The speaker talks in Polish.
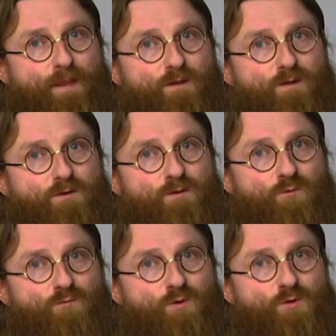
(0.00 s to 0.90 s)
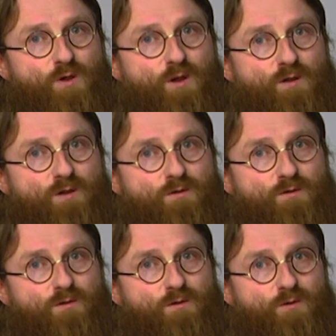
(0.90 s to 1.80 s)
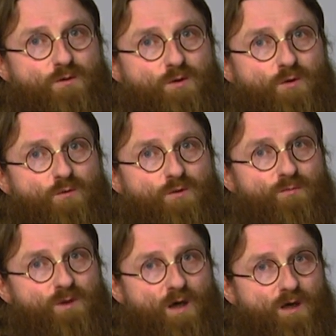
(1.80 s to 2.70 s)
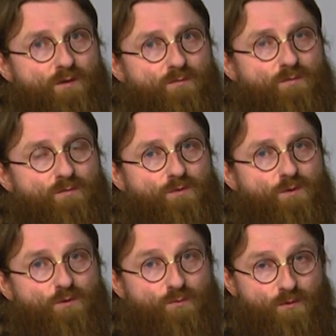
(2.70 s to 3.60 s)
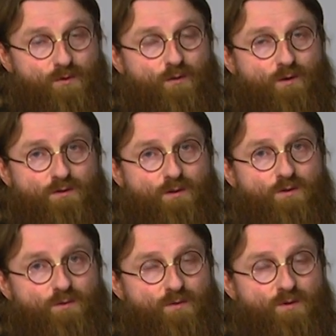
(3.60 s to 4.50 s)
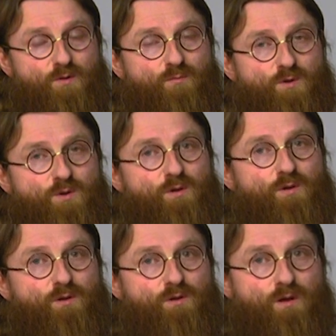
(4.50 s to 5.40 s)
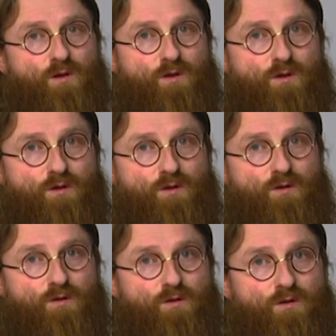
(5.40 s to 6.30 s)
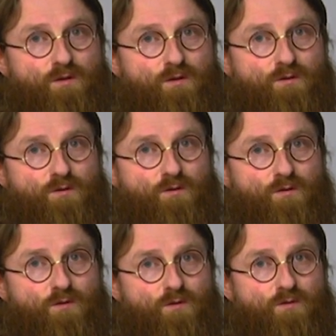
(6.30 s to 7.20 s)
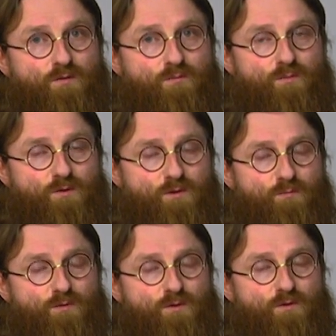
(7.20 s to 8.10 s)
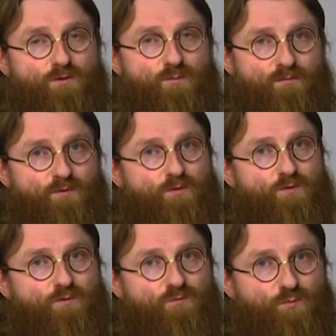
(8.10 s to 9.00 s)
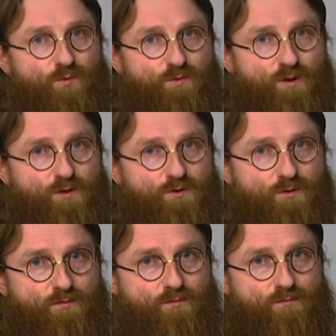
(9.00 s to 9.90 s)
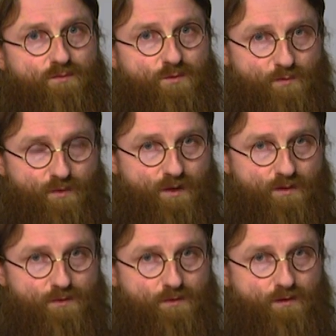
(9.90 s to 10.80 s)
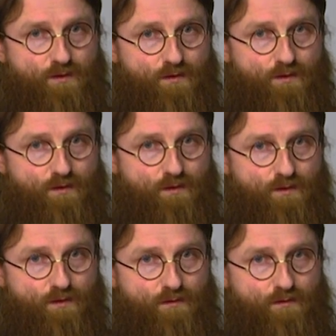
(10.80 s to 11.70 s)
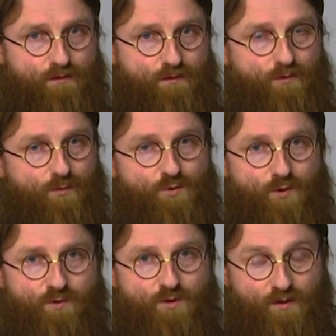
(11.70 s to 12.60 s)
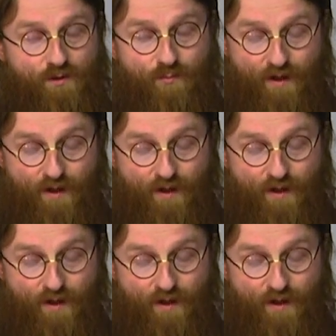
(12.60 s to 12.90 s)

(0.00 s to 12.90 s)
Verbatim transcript: jest również dla nas szczególnym darem. Jeśli Bóg da łaskę, że będziemy żyli, to będziemy z pewnością wspominać ją do śmierci. Dlatego przyjmijcie ten